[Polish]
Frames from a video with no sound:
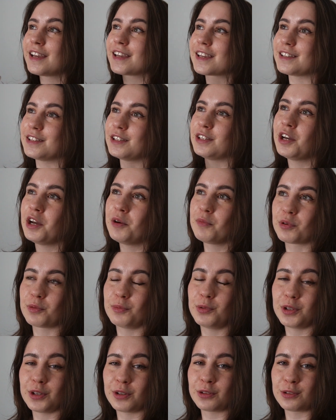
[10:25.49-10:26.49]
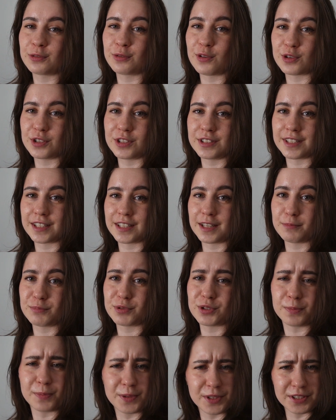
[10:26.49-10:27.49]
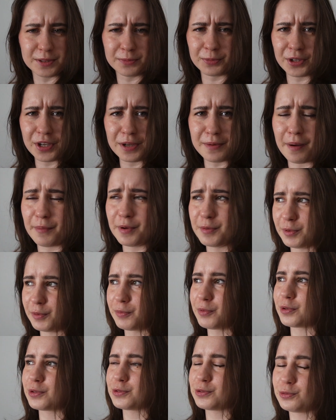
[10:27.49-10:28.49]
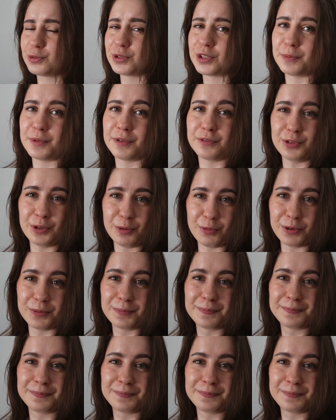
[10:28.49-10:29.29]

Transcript: kiedy próbuję otworzyć takie przypisy mojej mamy po prostu u siebie w domu.